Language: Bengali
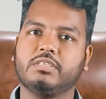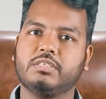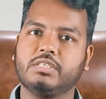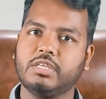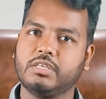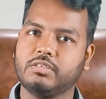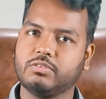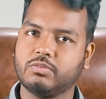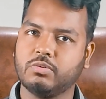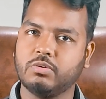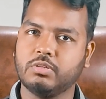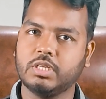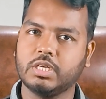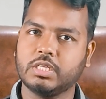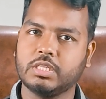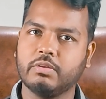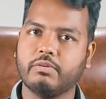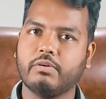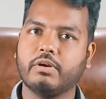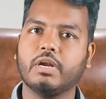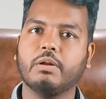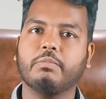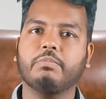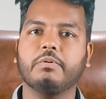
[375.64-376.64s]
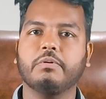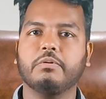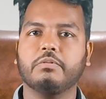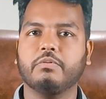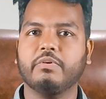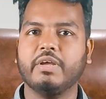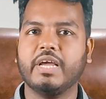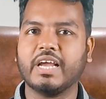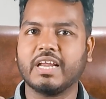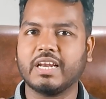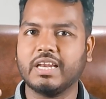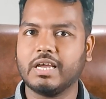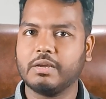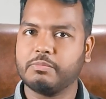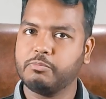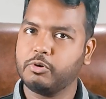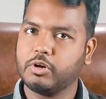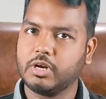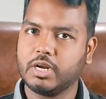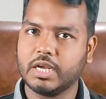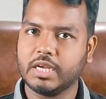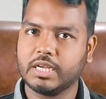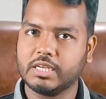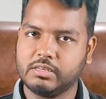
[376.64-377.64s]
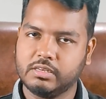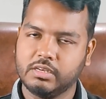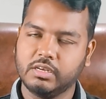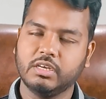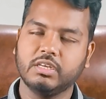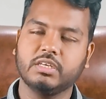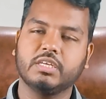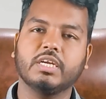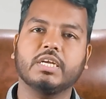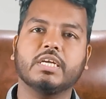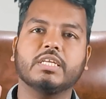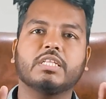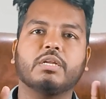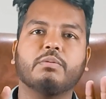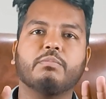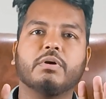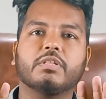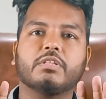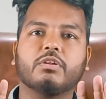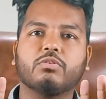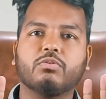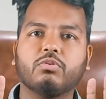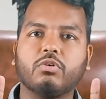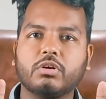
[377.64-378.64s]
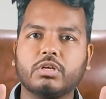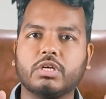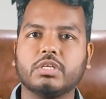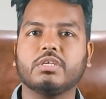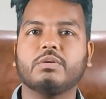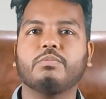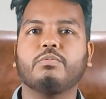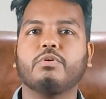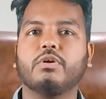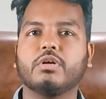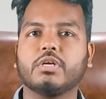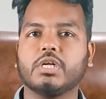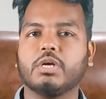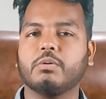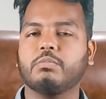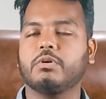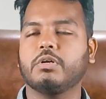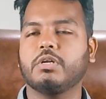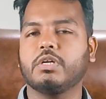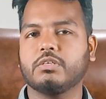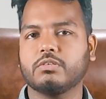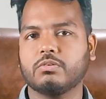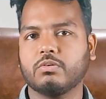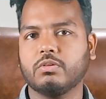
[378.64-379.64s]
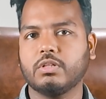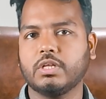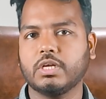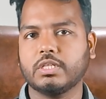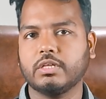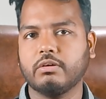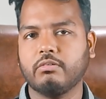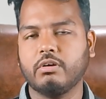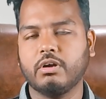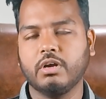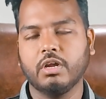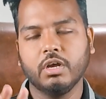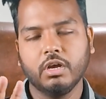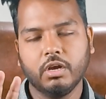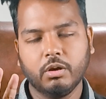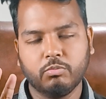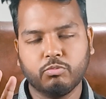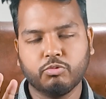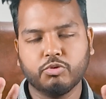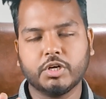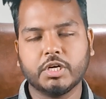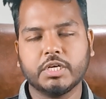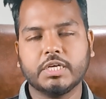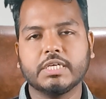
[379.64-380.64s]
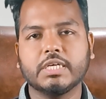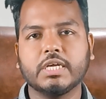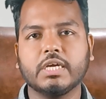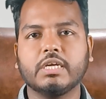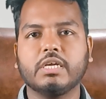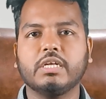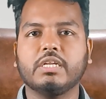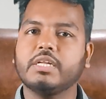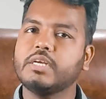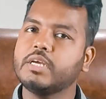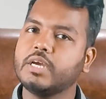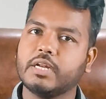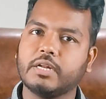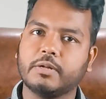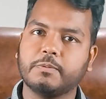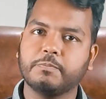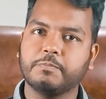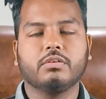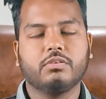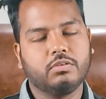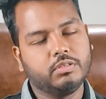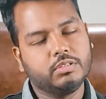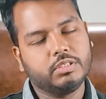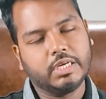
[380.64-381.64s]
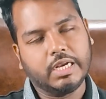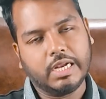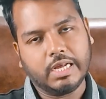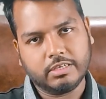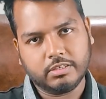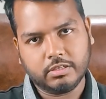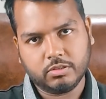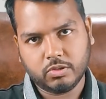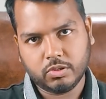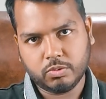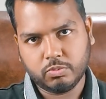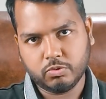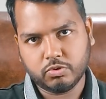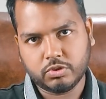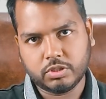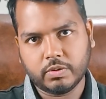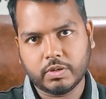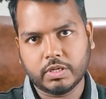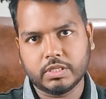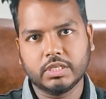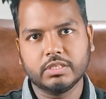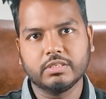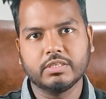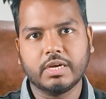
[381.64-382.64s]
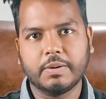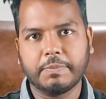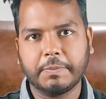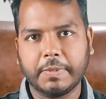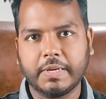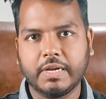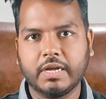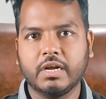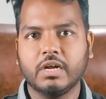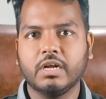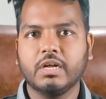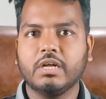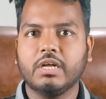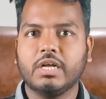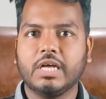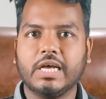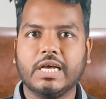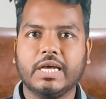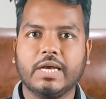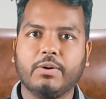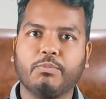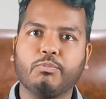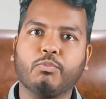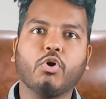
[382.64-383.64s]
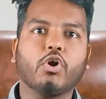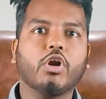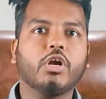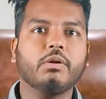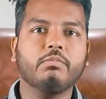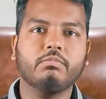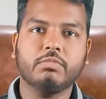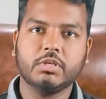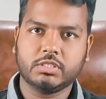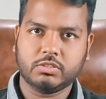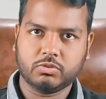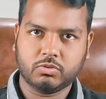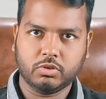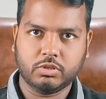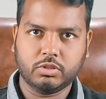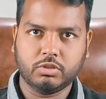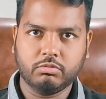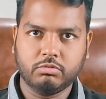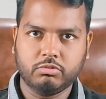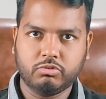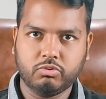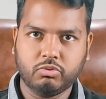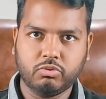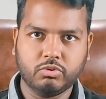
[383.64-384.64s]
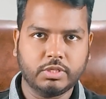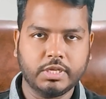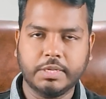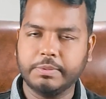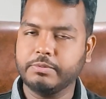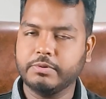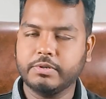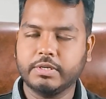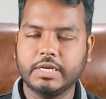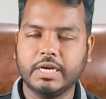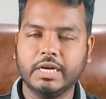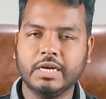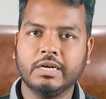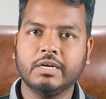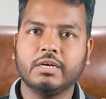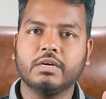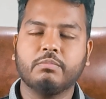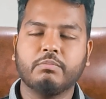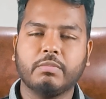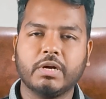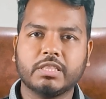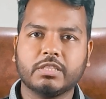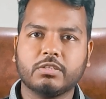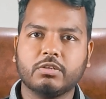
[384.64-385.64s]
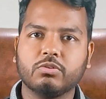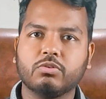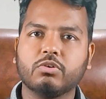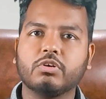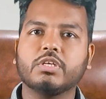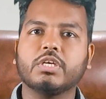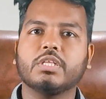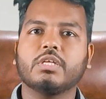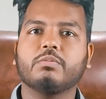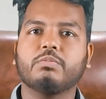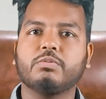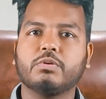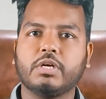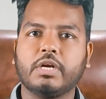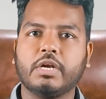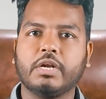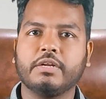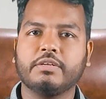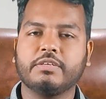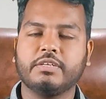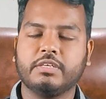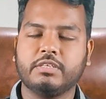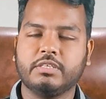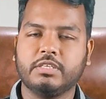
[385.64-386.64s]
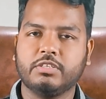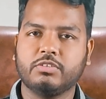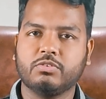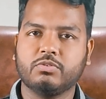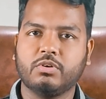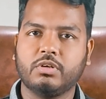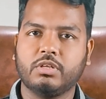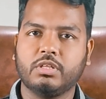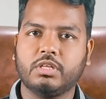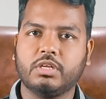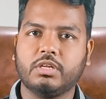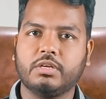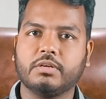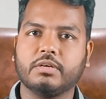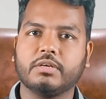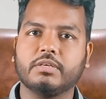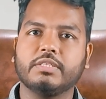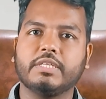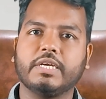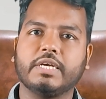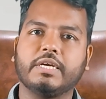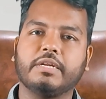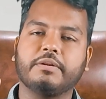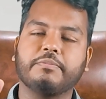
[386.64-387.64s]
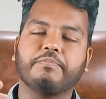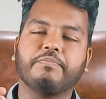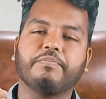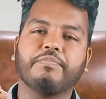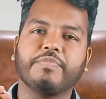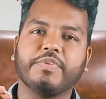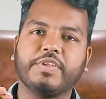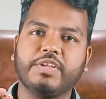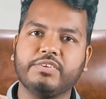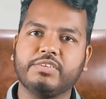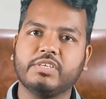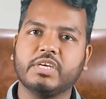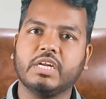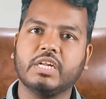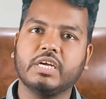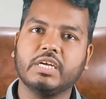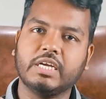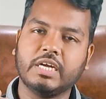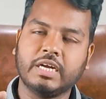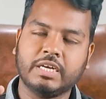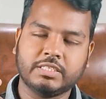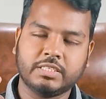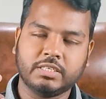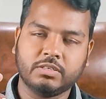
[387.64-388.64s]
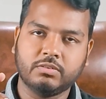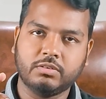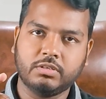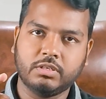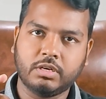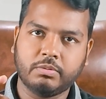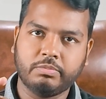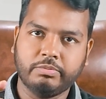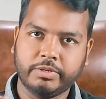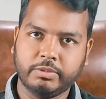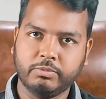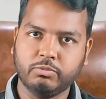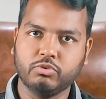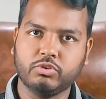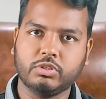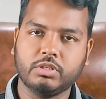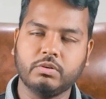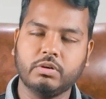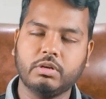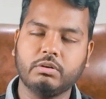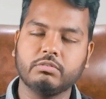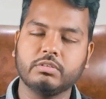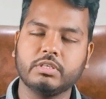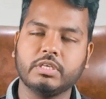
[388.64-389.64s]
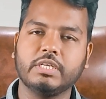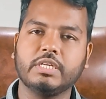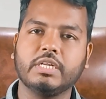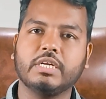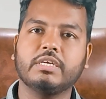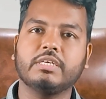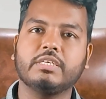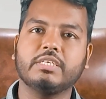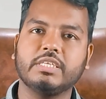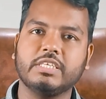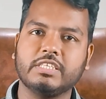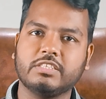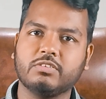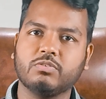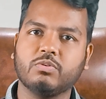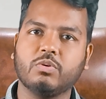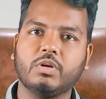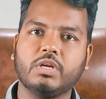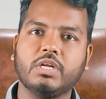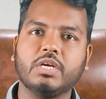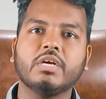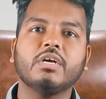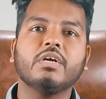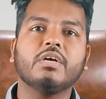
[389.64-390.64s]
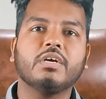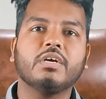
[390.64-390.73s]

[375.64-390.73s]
টেস্ট করে দেখতে পারেন আপনার এক লাখ পোনা লাগে সেক্ষেত্রে মাত্র দশ হাজার পোনা নিয়ে আপনি টেস্ট করে দেখতে পারেন পোনাটিকে কি ঠিক কেন ইনশাল্লাহ আশা করি বুঝতে পারছেন যে আপনারা বড় ইনভেস্ট করতে হবে শুরুতে এমন না মাত্র দশ হাজার পোনা নিয়ে টেস্ট করে দেন দেখেন ইনশাল্লাহ আশা করি আপনারা বুঝতে পারেন যে এটা টেস্ট করলে